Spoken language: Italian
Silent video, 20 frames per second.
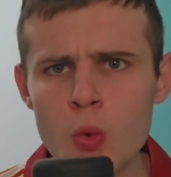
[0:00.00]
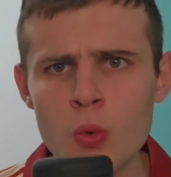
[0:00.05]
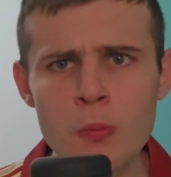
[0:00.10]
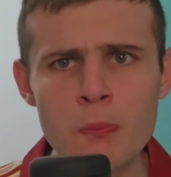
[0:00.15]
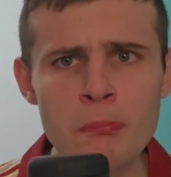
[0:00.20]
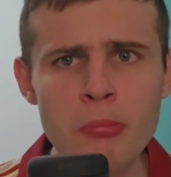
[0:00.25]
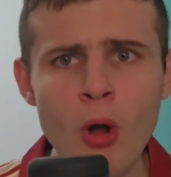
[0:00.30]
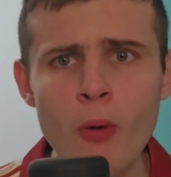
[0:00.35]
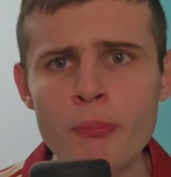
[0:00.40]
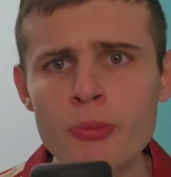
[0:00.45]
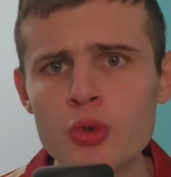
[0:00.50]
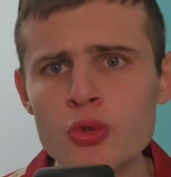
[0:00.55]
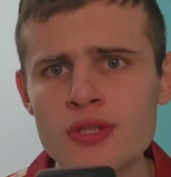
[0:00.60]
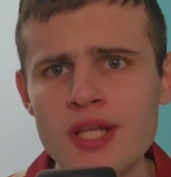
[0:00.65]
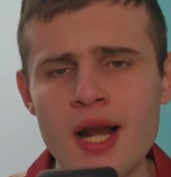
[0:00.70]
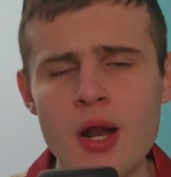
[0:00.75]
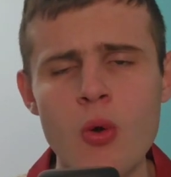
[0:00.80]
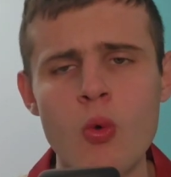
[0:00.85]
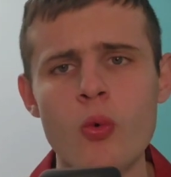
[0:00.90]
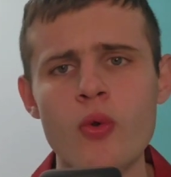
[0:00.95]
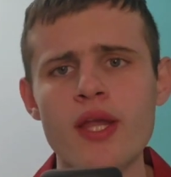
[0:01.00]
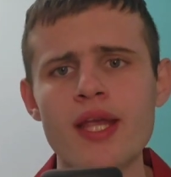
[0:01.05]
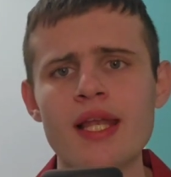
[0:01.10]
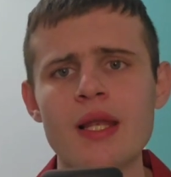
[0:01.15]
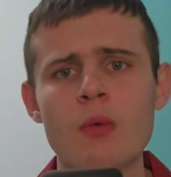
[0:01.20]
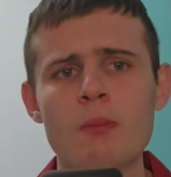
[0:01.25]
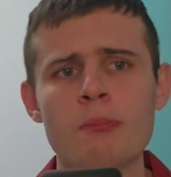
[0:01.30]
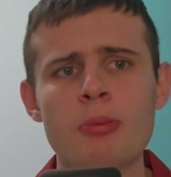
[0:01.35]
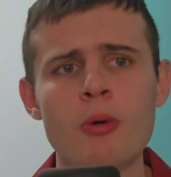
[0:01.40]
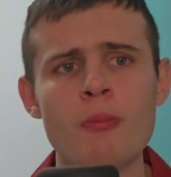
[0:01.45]
un po' più
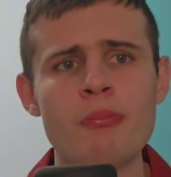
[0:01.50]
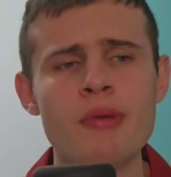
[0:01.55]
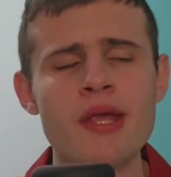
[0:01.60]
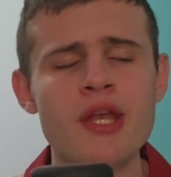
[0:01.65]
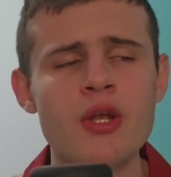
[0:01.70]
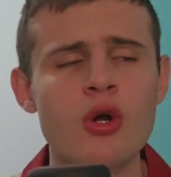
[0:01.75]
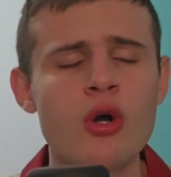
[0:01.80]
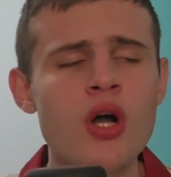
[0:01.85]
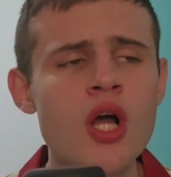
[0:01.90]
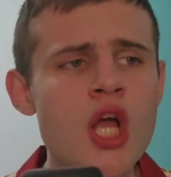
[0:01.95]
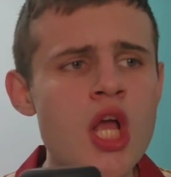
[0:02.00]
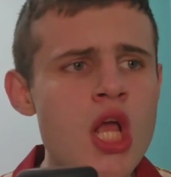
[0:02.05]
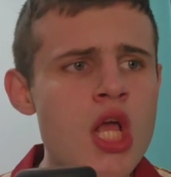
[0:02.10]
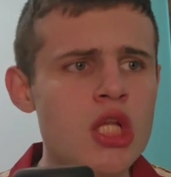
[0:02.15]
tranquilla, un po' meno